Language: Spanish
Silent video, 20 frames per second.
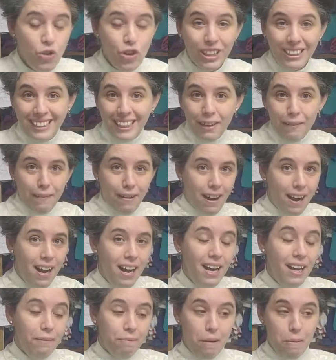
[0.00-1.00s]
no estaba,
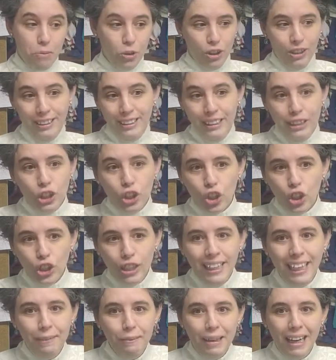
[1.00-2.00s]
vamos, ni yo,
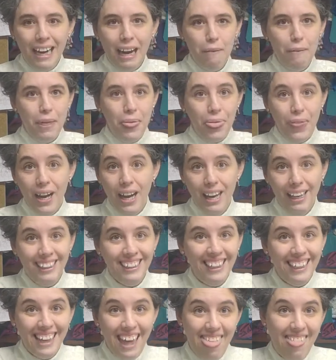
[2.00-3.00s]
ni mi cabeza,
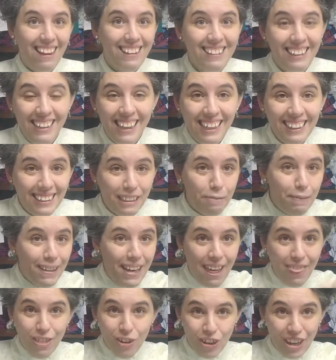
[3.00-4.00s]
ni nada, tenía que
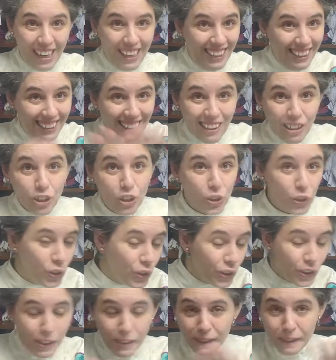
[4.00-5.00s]
terminar de organizarlo
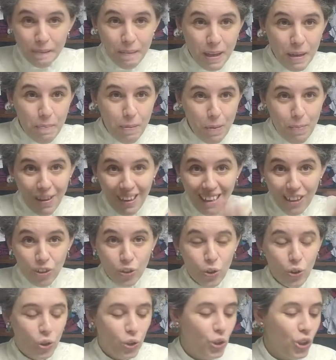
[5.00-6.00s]
todo y
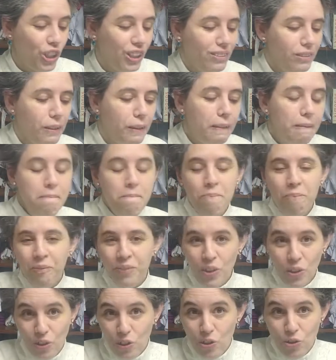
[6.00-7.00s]
prepararlo todo corriendo,
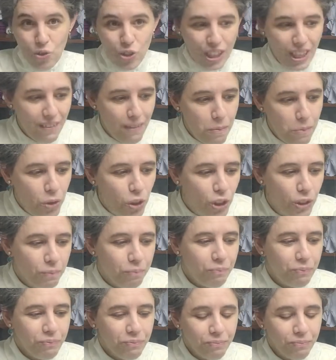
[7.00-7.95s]
entonces no estábamos.